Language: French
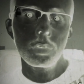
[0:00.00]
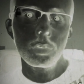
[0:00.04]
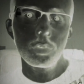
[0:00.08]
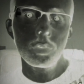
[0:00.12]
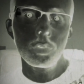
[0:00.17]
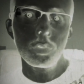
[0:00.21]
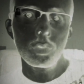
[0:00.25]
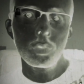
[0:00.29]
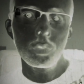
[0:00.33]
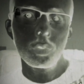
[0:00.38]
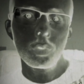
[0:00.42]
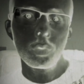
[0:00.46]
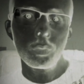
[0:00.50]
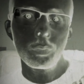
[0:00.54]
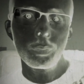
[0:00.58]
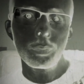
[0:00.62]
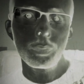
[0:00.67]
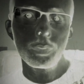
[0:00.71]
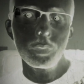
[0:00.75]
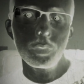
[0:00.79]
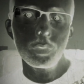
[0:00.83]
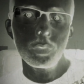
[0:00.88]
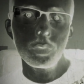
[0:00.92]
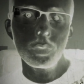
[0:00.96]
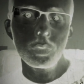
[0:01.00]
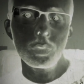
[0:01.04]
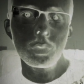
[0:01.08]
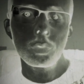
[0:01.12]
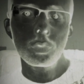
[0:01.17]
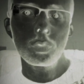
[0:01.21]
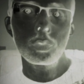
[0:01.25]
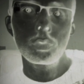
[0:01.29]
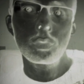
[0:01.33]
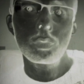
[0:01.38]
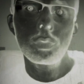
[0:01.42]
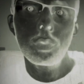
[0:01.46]
le peu
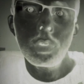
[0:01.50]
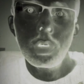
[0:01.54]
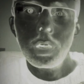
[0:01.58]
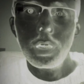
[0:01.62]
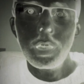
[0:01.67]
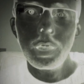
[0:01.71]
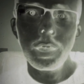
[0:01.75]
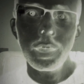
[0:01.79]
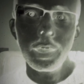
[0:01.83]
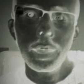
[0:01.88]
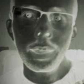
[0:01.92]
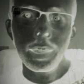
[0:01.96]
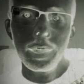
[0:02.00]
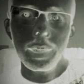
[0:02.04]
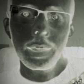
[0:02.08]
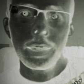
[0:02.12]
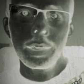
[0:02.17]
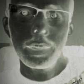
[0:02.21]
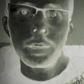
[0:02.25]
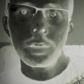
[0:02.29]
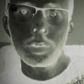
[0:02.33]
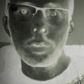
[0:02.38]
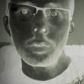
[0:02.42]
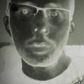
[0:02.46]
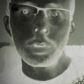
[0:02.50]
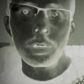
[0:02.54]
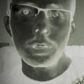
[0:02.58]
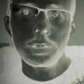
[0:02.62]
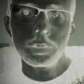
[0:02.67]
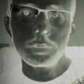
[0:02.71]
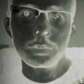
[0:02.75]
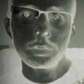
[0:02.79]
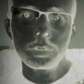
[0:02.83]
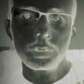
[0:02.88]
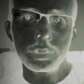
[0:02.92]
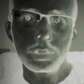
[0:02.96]
de joueurs ayant eu
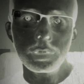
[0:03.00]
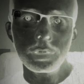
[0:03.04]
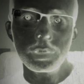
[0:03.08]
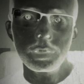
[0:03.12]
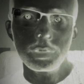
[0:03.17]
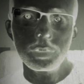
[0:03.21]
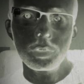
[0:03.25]
l'occasion de tester